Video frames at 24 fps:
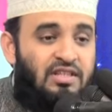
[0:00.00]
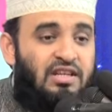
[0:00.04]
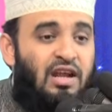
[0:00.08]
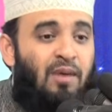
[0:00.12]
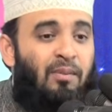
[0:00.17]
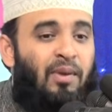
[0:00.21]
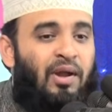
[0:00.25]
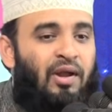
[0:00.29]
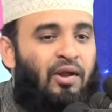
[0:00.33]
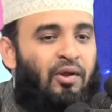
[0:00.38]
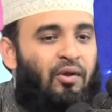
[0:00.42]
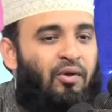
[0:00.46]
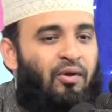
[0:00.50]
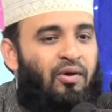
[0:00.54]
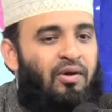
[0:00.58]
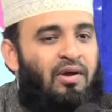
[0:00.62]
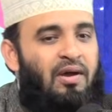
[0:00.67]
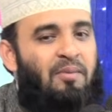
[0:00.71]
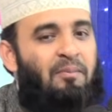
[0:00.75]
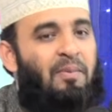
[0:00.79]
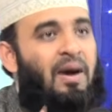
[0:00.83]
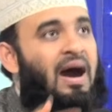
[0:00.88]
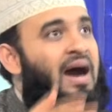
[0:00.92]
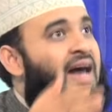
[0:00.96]
সামান্য
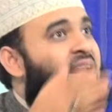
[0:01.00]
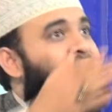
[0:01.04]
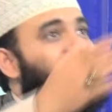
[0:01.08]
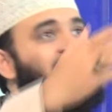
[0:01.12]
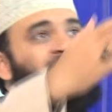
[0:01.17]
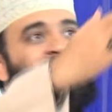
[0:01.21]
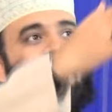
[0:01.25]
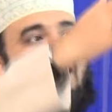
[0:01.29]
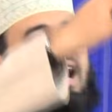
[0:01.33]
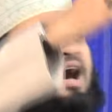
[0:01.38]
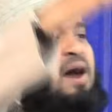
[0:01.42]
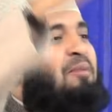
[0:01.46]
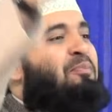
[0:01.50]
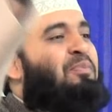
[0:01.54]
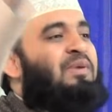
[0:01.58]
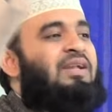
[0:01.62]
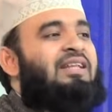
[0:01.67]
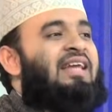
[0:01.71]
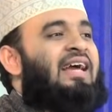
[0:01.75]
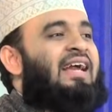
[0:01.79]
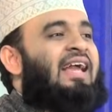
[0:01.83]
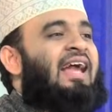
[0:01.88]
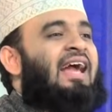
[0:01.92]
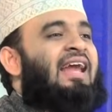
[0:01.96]
পাহাড়ের যা
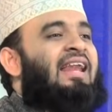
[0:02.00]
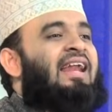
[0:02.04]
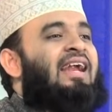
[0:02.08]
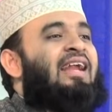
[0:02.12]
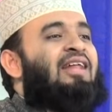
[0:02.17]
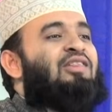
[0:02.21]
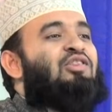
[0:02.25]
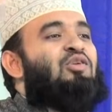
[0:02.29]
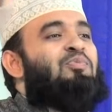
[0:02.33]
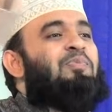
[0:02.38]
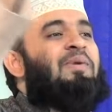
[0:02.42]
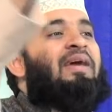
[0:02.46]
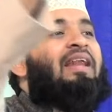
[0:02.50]
আপনি দেখেন এটা তো